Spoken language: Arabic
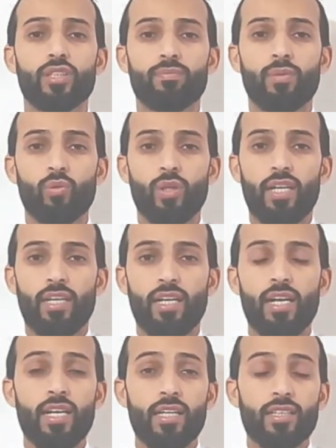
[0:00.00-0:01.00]
مولانا
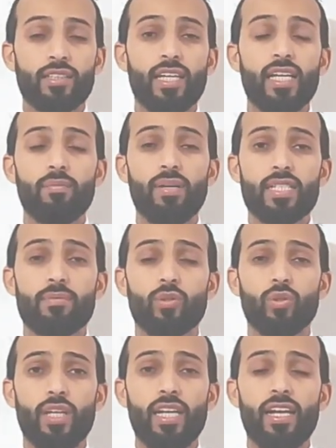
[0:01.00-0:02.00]
الطالب لازم
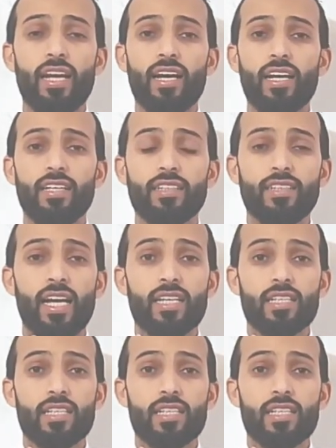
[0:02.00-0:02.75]
يكون على الأقل